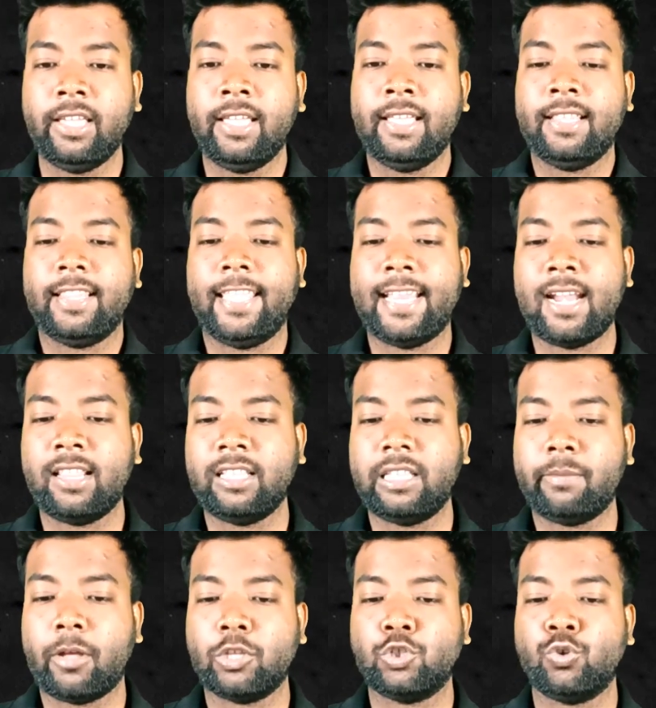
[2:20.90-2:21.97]
নিই এখানে
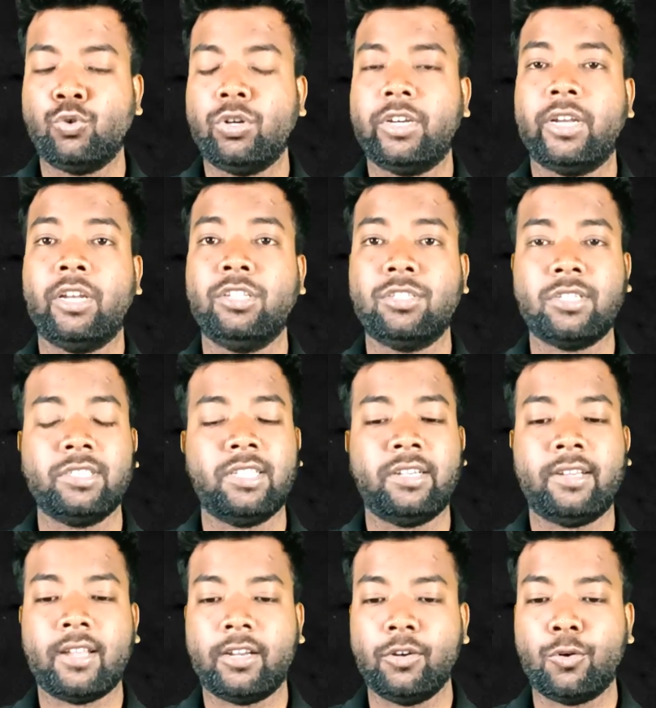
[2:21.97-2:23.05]
দেখতে পাচ্ছ রেজিস্ট্রেশনসে
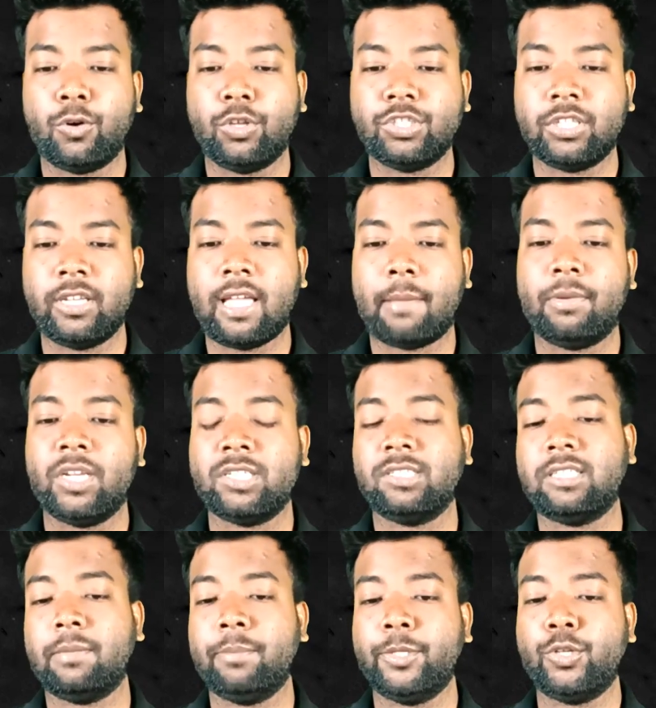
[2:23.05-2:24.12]
ডান করেছে অ্যাপ্লিকেশন
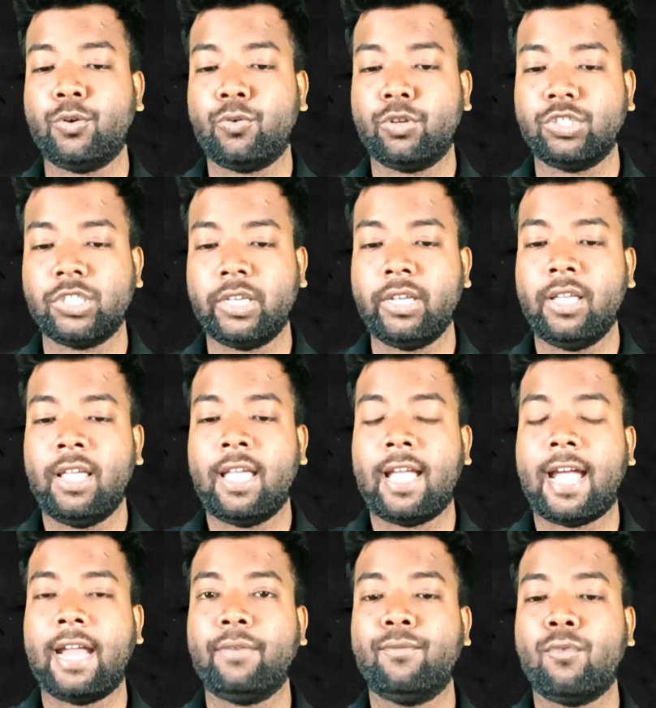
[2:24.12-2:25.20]
সাবমিটও করেছে
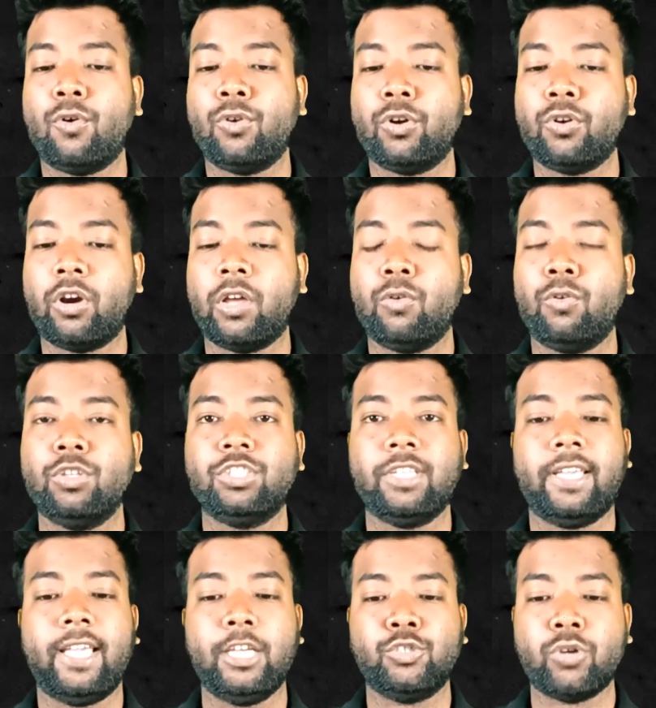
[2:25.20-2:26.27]
অ্যান্ড ফরওয়ার্ড করা হয়েছে
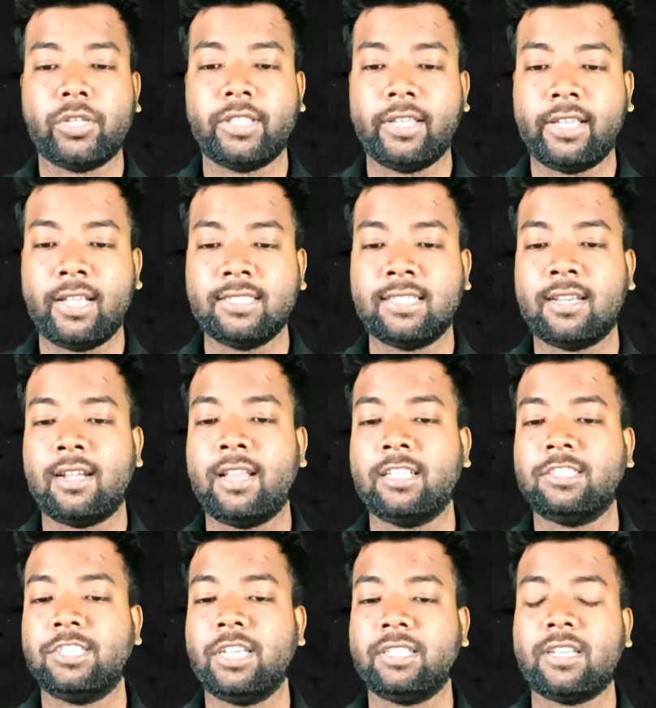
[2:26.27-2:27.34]
এইচ ওয়াই থেকে সেখানে
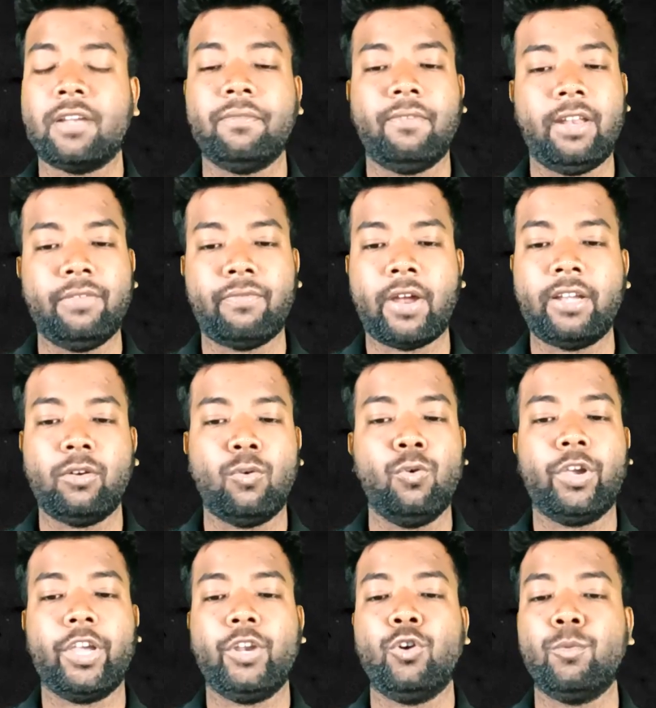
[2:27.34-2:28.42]
লেখা চেক অ্যান্ড ভেরিফাইড
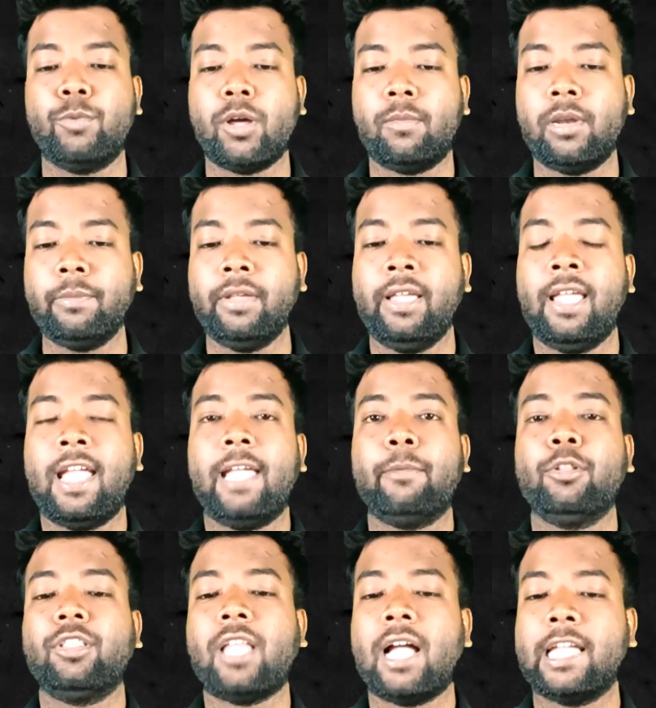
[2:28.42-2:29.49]
ওকে নো প্রবলেম
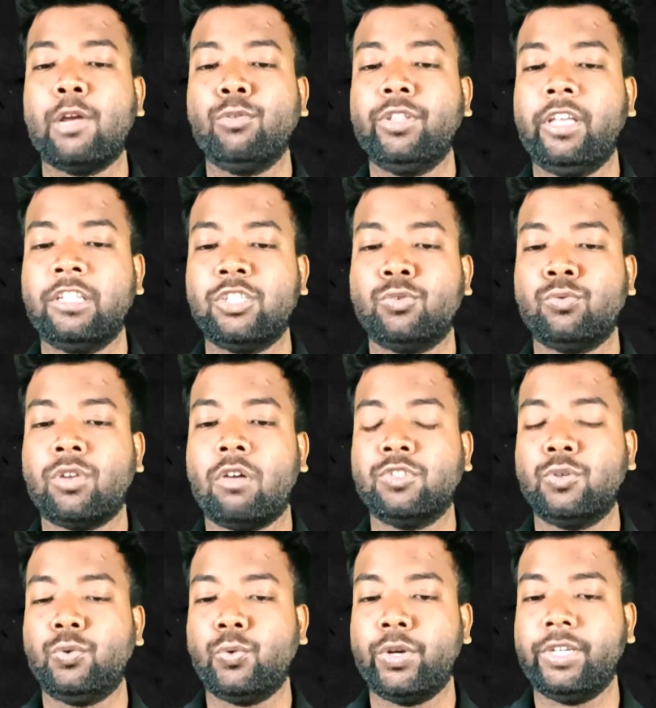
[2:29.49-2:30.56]
এবং তাকেও দিয়েছে টু
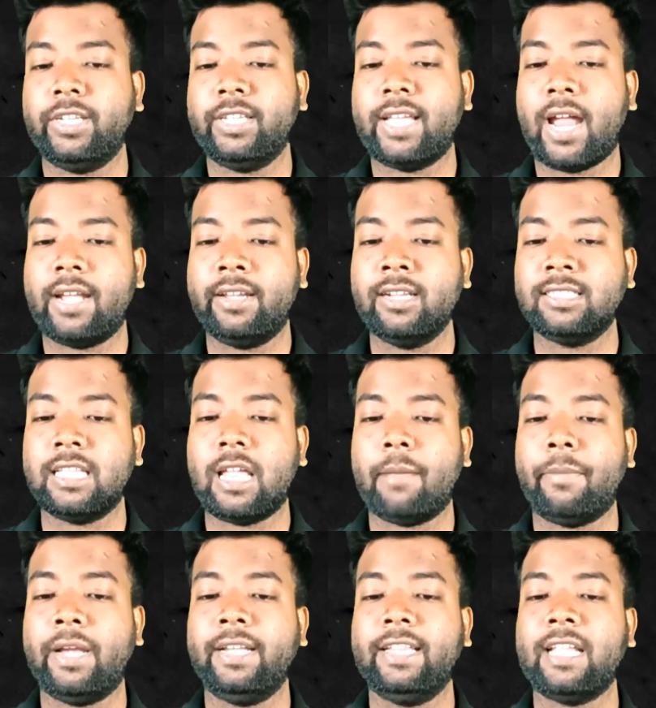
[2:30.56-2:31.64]
থাউজেন্ড টোয়েন্টি ক্যান্ডিডেটস
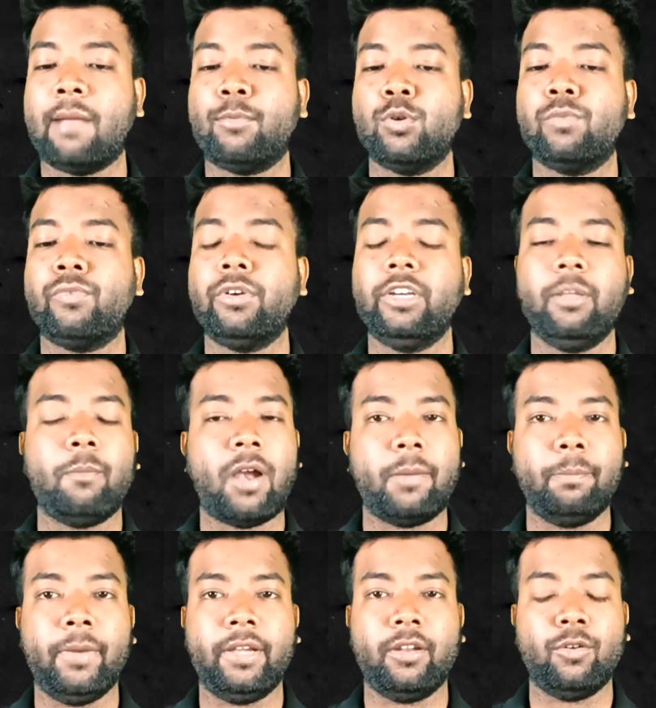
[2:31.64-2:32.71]
পেন্ডিং অ্যাপ্রুভাল ফর
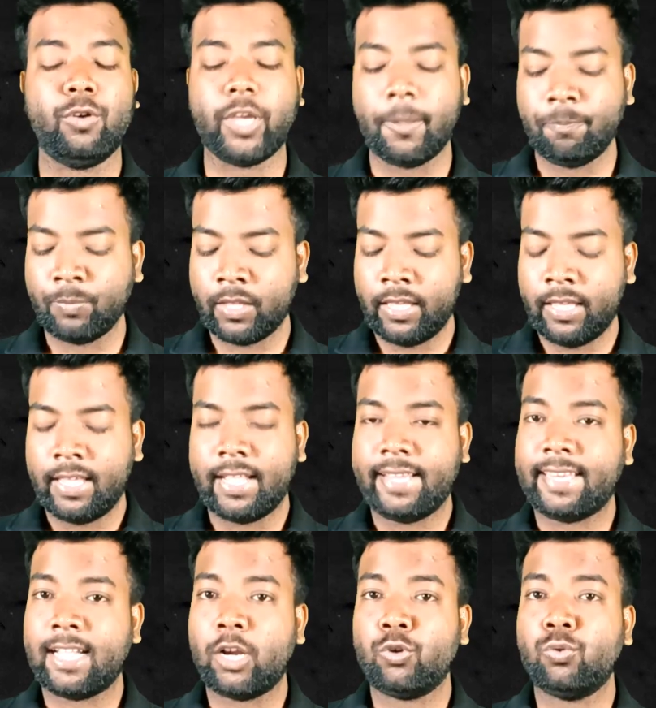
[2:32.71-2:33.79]
ডিপার্টমেন্ট ওকে
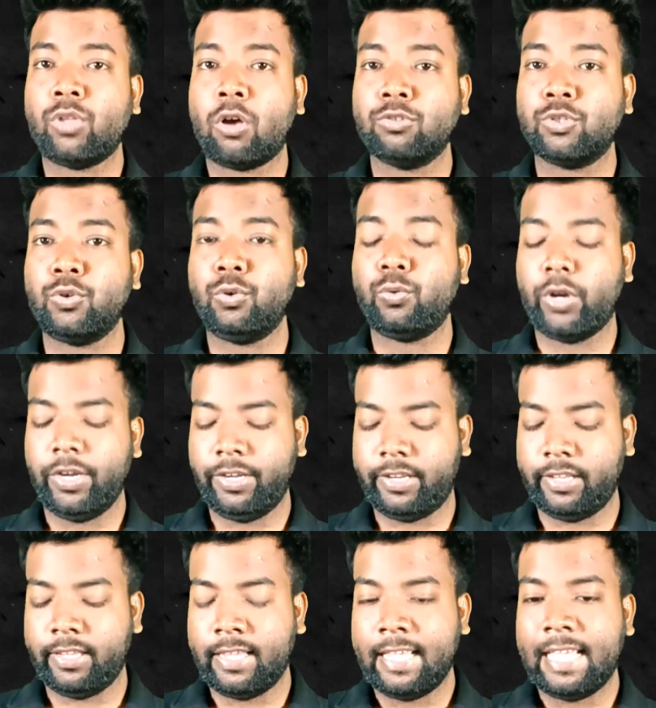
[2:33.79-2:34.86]
এটা গেল টু থাউজেন্ড
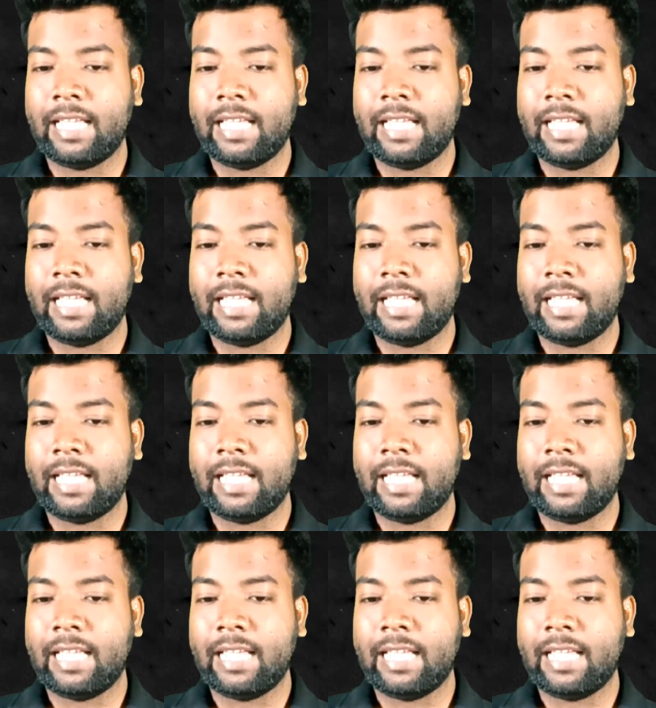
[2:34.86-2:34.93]
টোয়েন্টি